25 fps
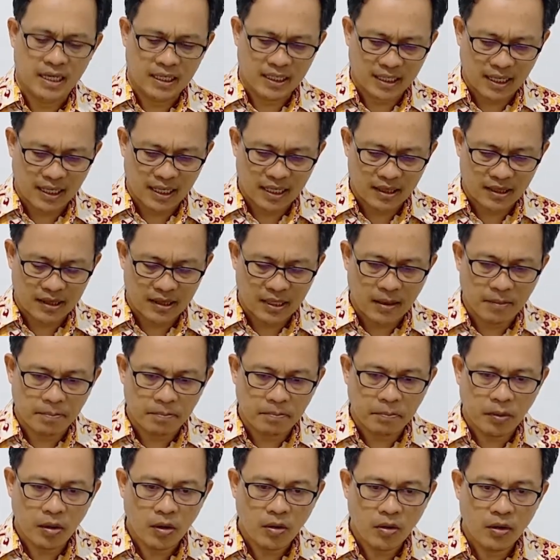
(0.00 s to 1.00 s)

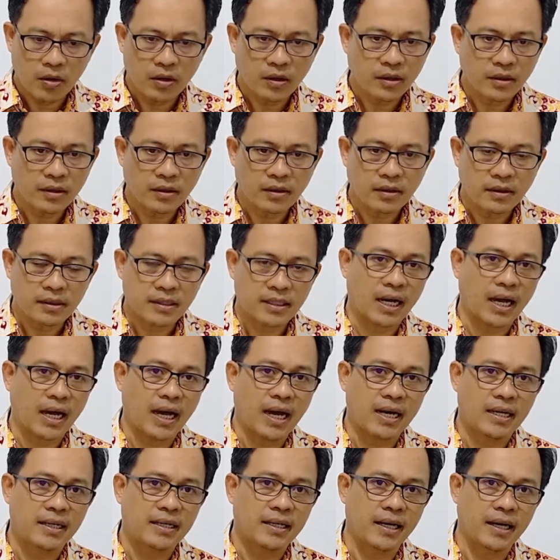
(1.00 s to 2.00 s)
Kata pohon yang
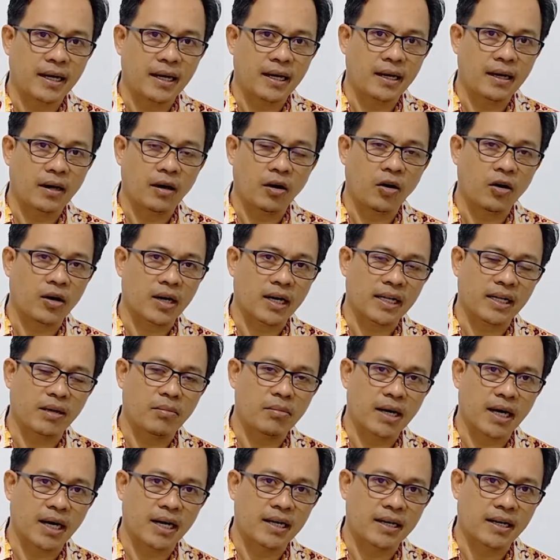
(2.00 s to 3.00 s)
adalah orang yang
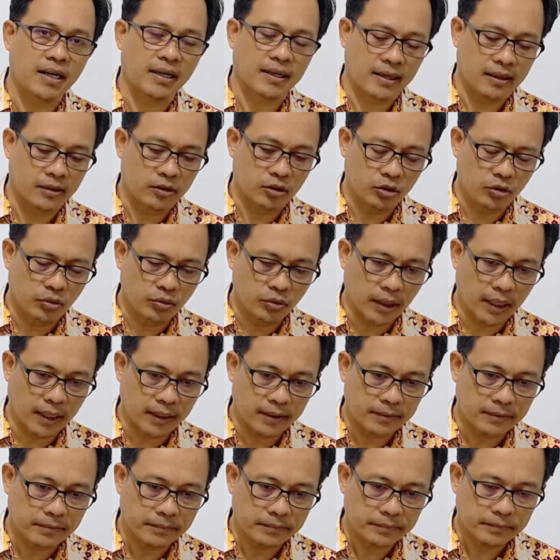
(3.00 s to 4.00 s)
mengandalkan
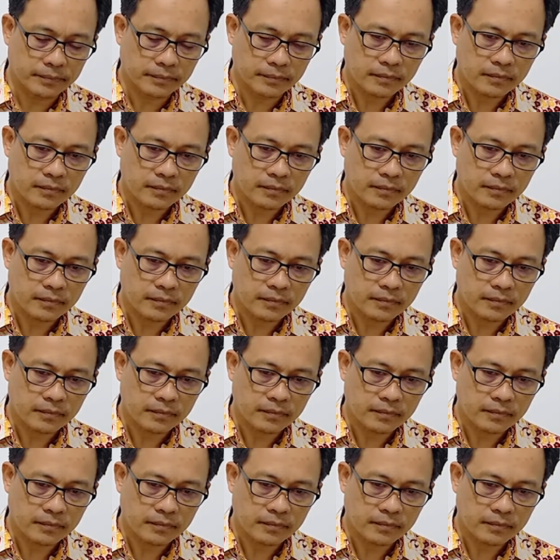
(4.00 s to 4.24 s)
Tuhan